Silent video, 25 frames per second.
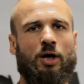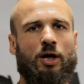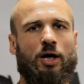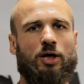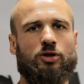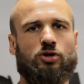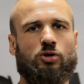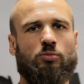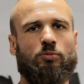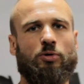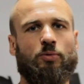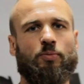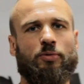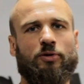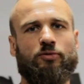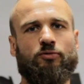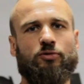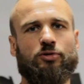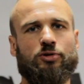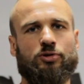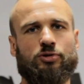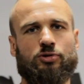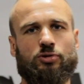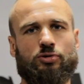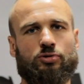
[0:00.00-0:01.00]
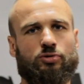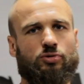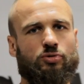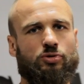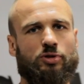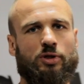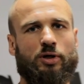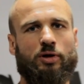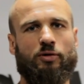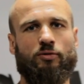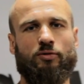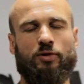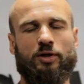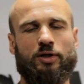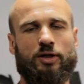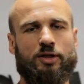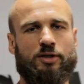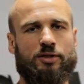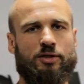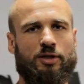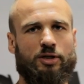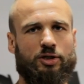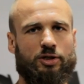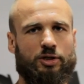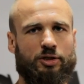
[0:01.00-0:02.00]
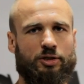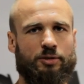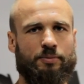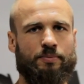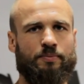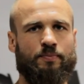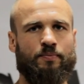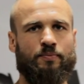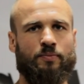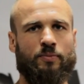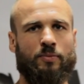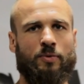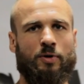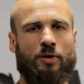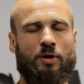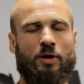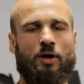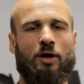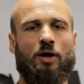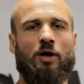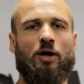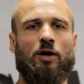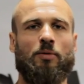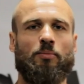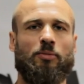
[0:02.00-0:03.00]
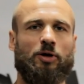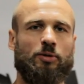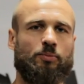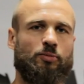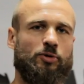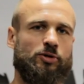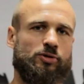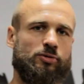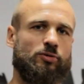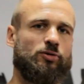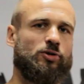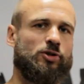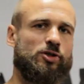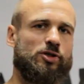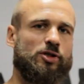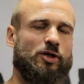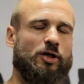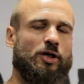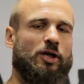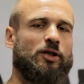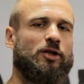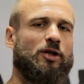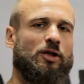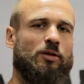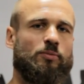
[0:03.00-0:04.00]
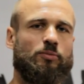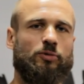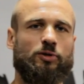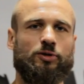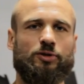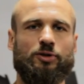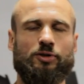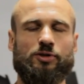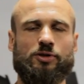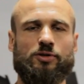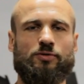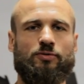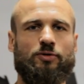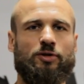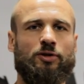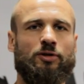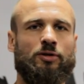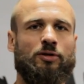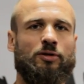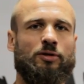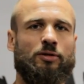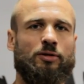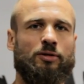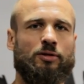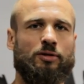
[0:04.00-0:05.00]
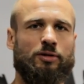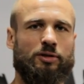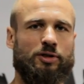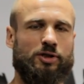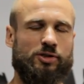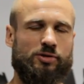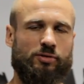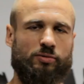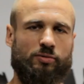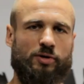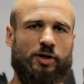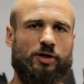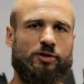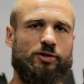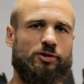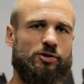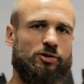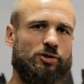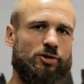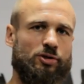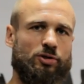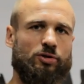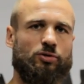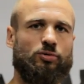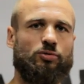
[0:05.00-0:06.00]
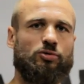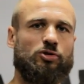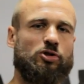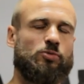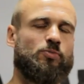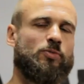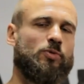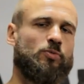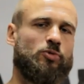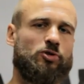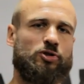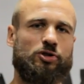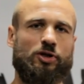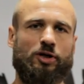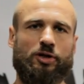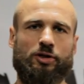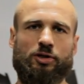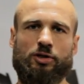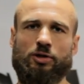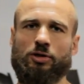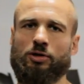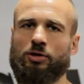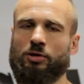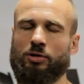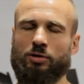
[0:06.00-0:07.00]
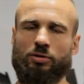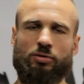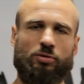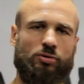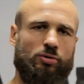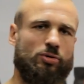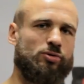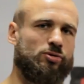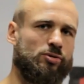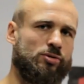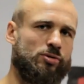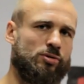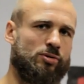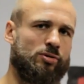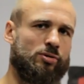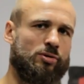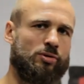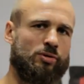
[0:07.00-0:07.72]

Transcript: особой подвижности сустава или растяжки. Подписывайтесь на канал Блатен Свет, развивайтесь, тренируйтесь, побеждайте. Ос.